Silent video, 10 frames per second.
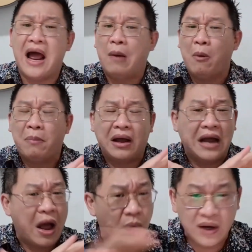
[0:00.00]
Dia nggak mau
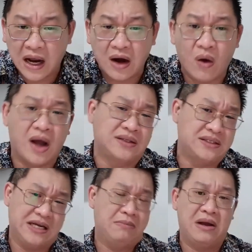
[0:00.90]
bergaul dengan orang
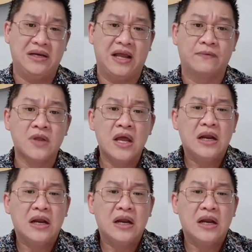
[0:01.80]
sejamannya.